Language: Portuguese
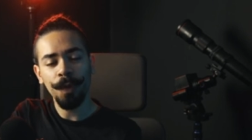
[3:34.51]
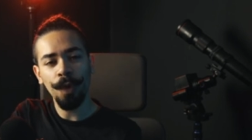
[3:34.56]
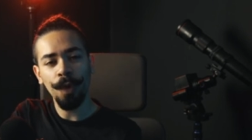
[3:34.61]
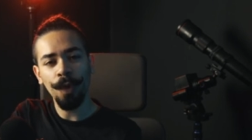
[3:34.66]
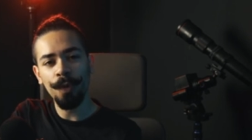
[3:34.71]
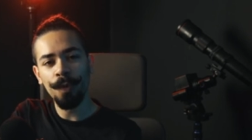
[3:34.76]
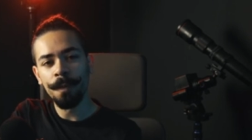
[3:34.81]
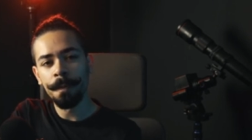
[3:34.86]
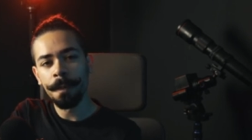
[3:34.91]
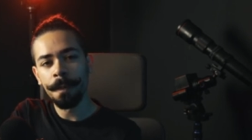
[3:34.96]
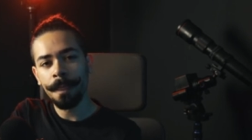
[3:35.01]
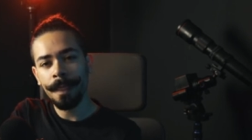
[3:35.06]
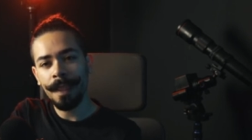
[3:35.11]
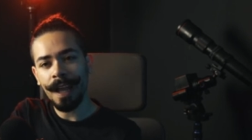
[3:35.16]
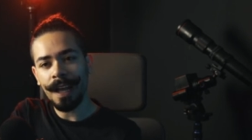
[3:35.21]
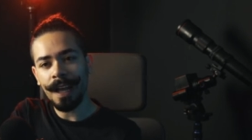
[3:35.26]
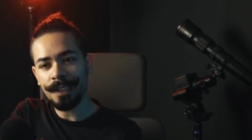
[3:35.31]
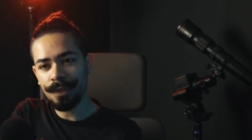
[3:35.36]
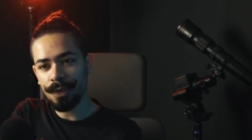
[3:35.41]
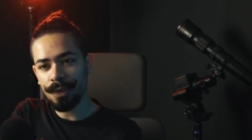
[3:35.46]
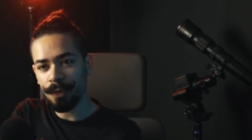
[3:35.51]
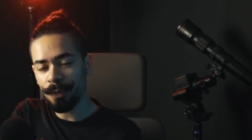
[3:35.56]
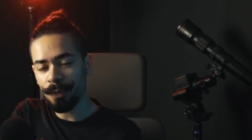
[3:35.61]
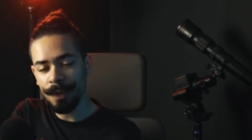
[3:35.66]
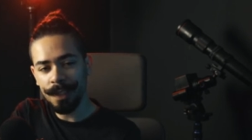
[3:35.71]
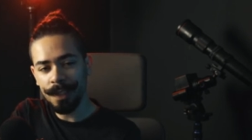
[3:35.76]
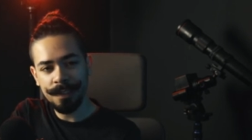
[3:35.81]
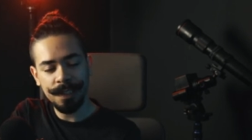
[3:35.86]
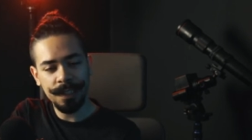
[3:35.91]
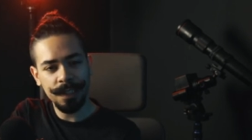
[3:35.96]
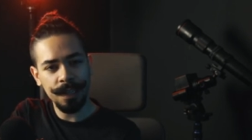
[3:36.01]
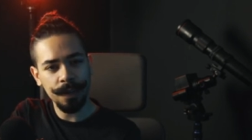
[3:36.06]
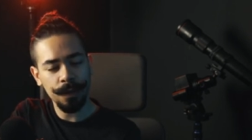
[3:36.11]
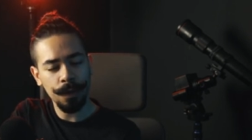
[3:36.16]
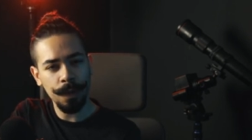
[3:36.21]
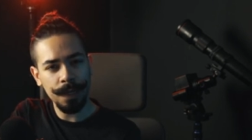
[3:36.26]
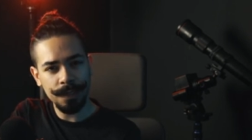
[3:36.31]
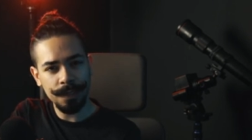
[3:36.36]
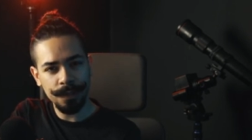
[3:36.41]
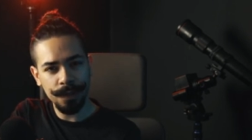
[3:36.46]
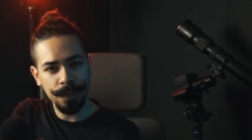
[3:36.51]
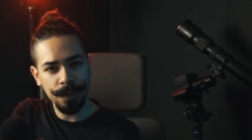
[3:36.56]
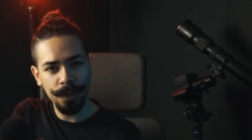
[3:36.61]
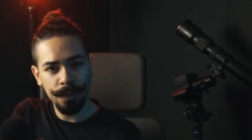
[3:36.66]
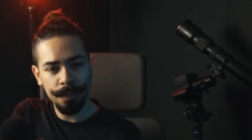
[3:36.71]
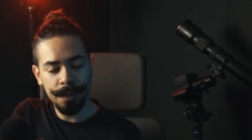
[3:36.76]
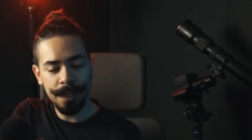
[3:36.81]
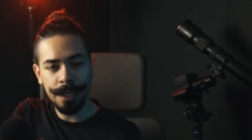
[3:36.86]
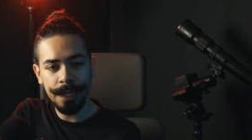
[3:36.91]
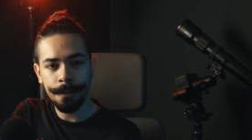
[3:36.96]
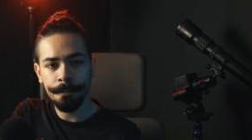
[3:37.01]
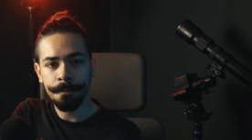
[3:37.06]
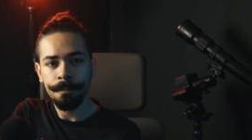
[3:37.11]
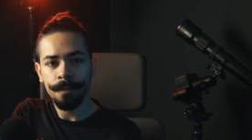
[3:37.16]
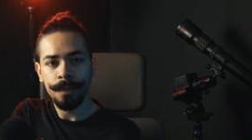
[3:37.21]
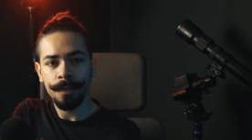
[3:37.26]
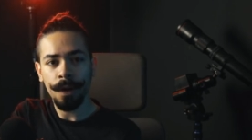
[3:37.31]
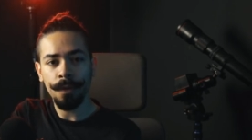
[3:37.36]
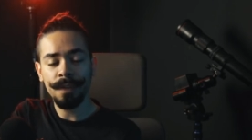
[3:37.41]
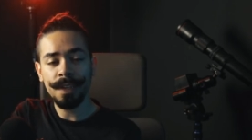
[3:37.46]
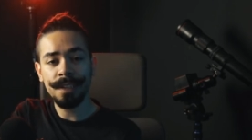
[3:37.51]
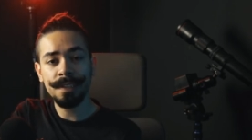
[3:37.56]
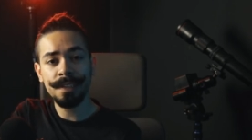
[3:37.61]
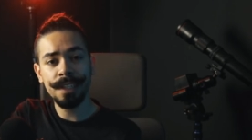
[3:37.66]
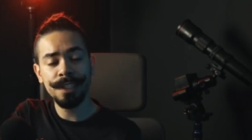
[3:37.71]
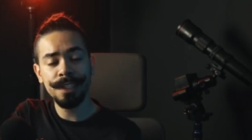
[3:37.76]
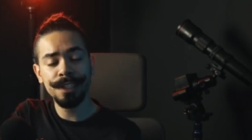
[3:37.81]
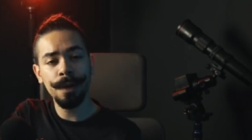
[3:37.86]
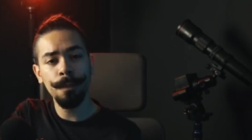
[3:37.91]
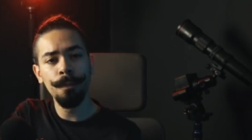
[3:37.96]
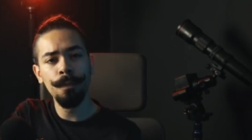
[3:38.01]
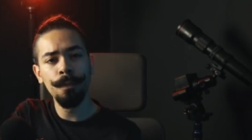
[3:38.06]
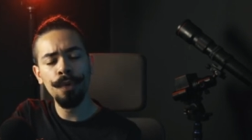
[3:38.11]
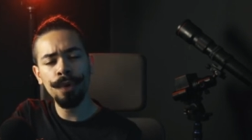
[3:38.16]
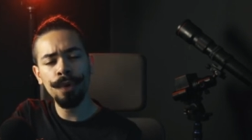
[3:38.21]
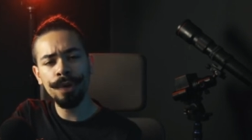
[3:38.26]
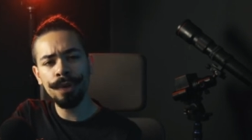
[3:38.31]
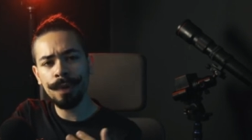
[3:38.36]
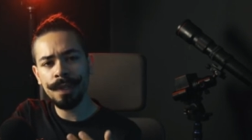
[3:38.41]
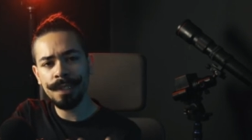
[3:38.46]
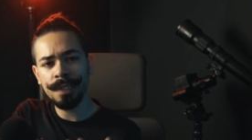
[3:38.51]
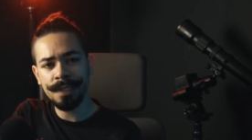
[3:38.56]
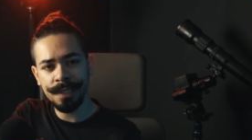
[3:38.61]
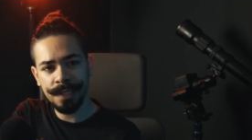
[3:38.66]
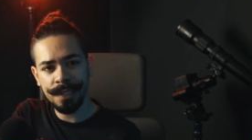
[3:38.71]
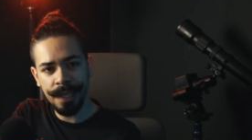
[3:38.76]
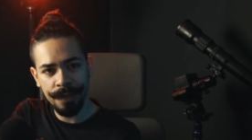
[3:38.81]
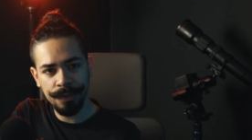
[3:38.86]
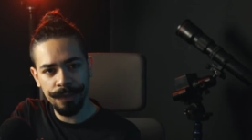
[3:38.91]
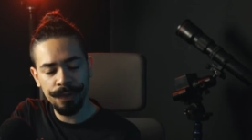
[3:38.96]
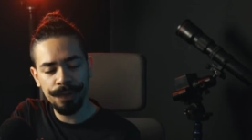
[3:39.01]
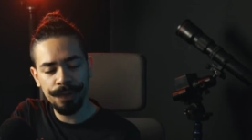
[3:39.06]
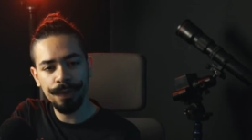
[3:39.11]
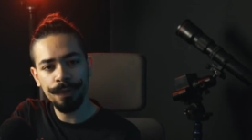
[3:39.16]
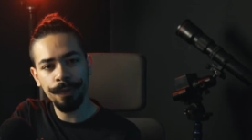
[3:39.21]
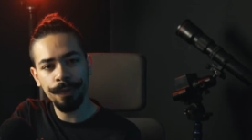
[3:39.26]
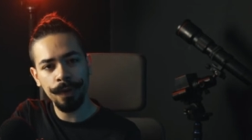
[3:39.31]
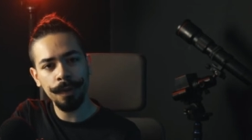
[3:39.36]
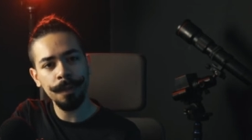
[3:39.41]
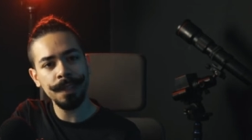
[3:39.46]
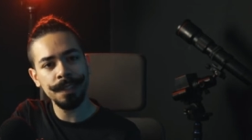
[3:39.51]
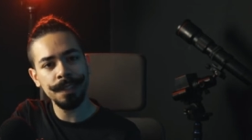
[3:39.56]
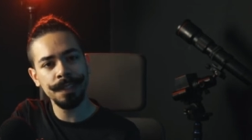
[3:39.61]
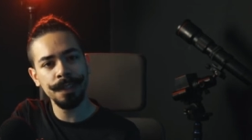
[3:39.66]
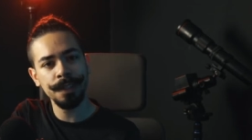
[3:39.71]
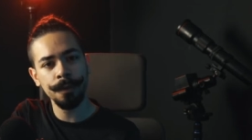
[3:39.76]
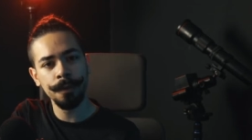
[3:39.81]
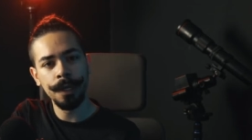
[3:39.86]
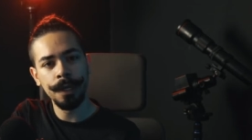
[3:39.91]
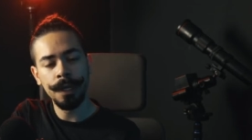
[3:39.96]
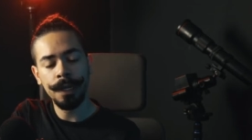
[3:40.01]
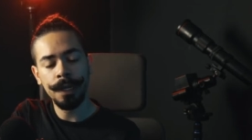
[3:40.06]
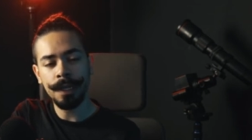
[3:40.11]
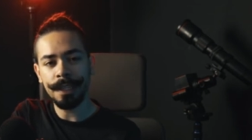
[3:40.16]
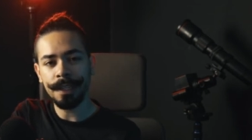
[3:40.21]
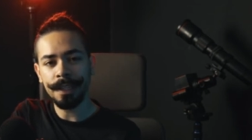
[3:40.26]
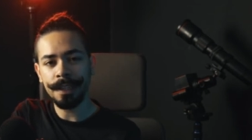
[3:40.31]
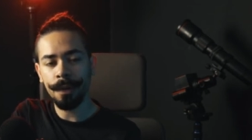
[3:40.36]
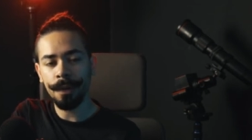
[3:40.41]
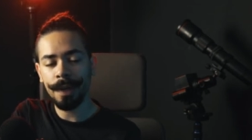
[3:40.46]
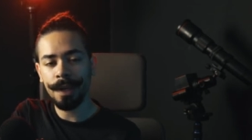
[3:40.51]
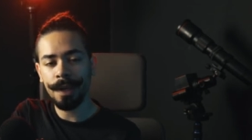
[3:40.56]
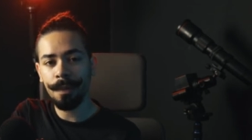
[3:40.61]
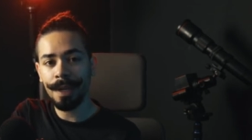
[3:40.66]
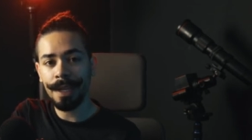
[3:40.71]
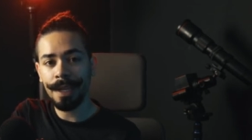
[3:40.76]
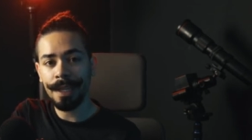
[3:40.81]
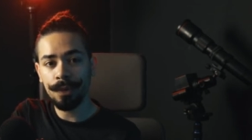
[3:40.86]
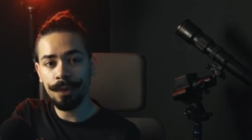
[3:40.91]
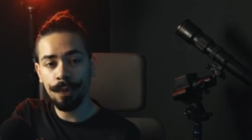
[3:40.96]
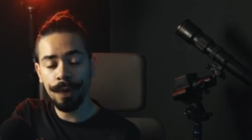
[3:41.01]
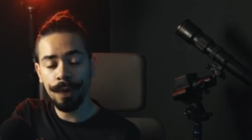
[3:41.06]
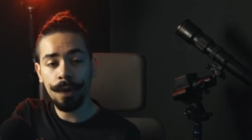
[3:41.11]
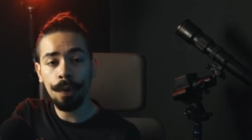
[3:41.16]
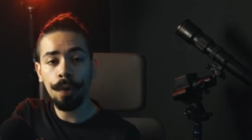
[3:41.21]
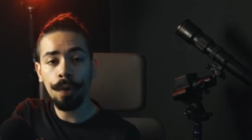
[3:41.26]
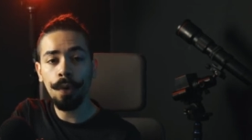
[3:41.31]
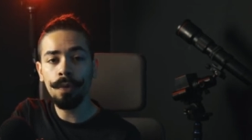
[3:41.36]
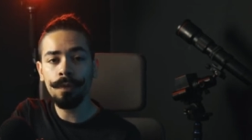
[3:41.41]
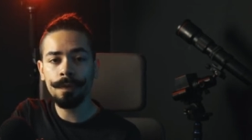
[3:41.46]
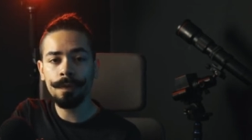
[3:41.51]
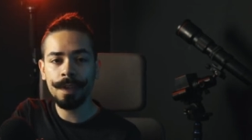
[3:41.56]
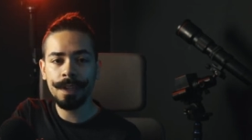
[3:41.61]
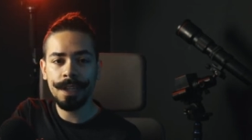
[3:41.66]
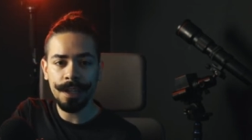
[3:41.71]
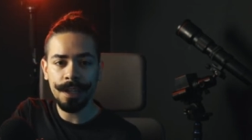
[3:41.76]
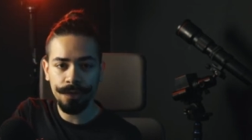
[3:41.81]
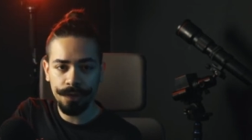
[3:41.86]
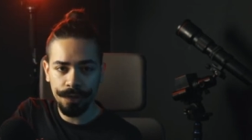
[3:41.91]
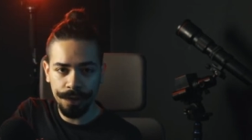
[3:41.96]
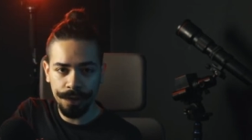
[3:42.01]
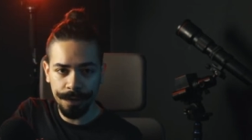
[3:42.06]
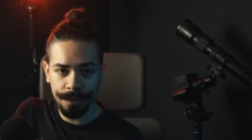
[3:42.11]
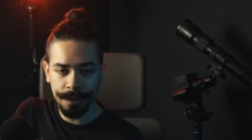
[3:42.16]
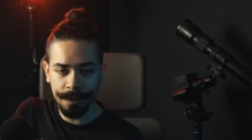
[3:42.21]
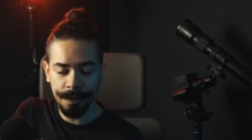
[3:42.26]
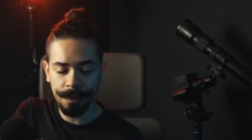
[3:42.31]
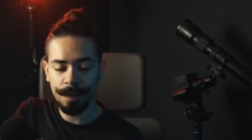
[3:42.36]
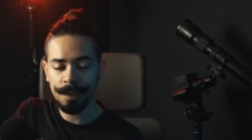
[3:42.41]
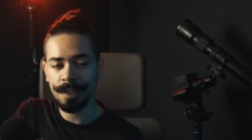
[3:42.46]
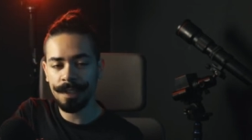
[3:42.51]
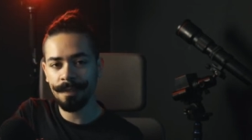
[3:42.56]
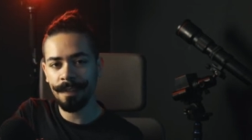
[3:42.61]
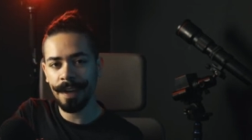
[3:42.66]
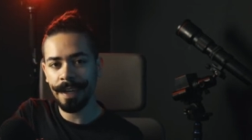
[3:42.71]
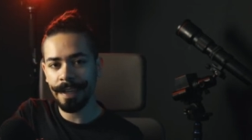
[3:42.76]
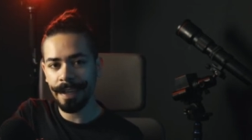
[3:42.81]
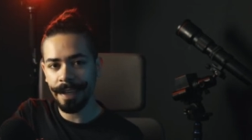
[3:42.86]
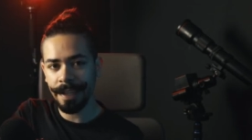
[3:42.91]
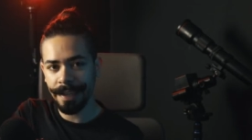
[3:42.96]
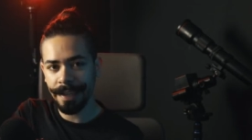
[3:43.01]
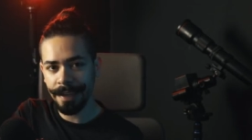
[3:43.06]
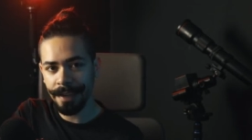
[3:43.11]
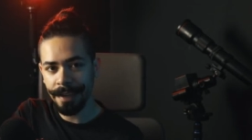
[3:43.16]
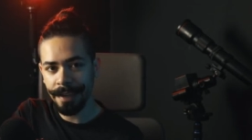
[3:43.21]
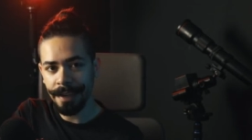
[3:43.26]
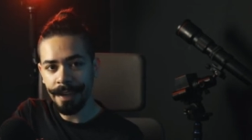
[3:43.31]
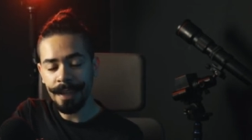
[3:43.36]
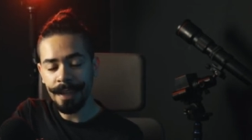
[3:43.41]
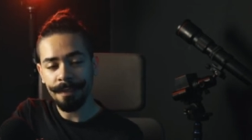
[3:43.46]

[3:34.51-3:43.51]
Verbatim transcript: com astrofísica, com astronomia, talvez seja muito excesso de informação. Então ela é uma leitura convidativa. Você vai ler,